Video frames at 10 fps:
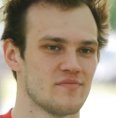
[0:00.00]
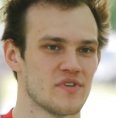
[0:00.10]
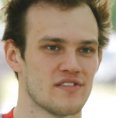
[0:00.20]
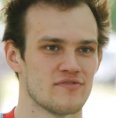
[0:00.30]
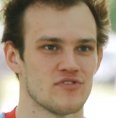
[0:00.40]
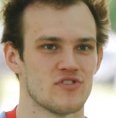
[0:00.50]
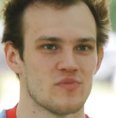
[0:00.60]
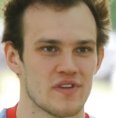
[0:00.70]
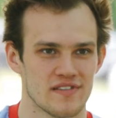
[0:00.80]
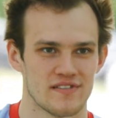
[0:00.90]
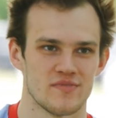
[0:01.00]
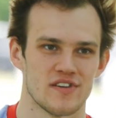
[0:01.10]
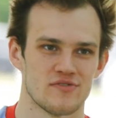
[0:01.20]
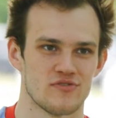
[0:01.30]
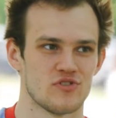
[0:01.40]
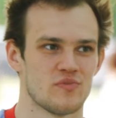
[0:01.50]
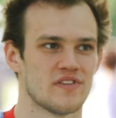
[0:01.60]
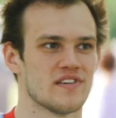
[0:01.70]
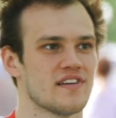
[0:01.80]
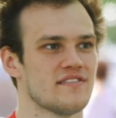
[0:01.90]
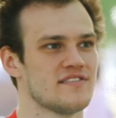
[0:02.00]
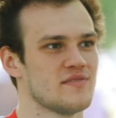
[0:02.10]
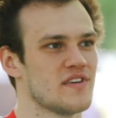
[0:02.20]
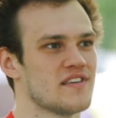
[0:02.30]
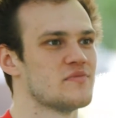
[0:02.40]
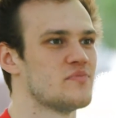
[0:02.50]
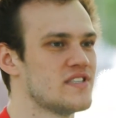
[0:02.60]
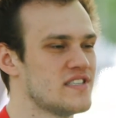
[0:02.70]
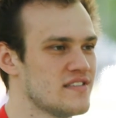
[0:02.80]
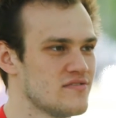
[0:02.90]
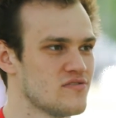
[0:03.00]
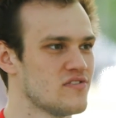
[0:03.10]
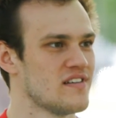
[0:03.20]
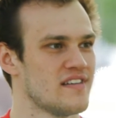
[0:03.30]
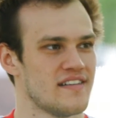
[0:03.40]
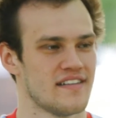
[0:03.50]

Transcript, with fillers: Мне это очень, мне это очень понравилось, меня это подстегнуло.